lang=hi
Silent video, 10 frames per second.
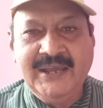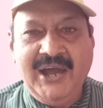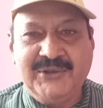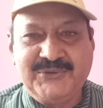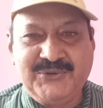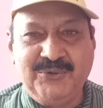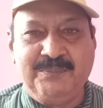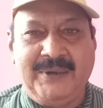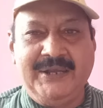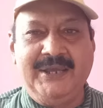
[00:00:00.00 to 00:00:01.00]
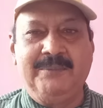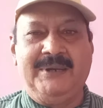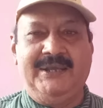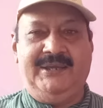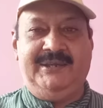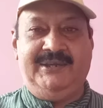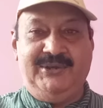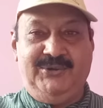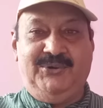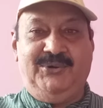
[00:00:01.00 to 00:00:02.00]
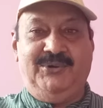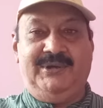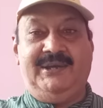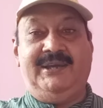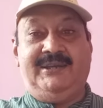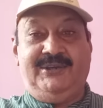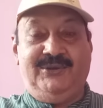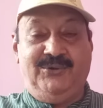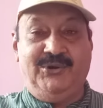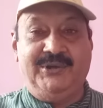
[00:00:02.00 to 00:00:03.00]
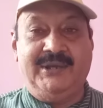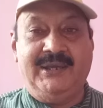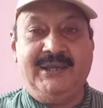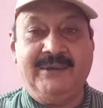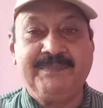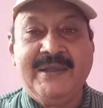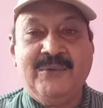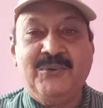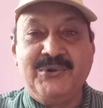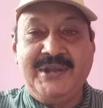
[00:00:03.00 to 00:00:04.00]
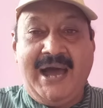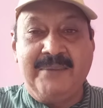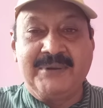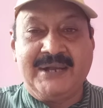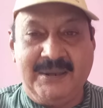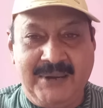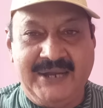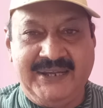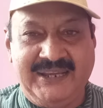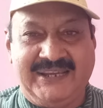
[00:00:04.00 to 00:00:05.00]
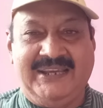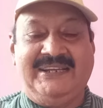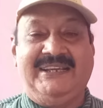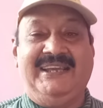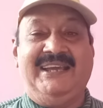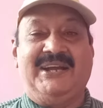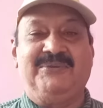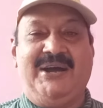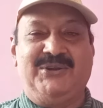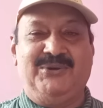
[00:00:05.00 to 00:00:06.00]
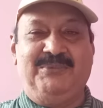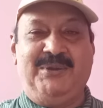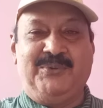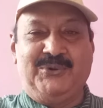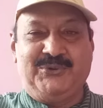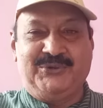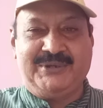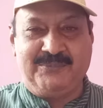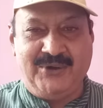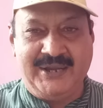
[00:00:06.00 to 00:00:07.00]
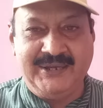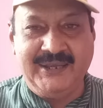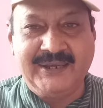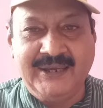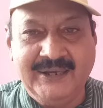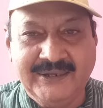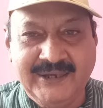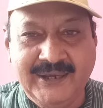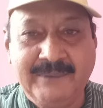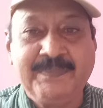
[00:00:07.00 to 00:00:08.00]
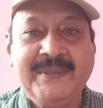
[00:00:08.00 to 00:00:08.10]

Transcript: और जो बड़े बड़े हीरो हैं हीरोइन हैं वो नाम कमाने के लिए अखबारों में फ़ोटो छपवाने के लिए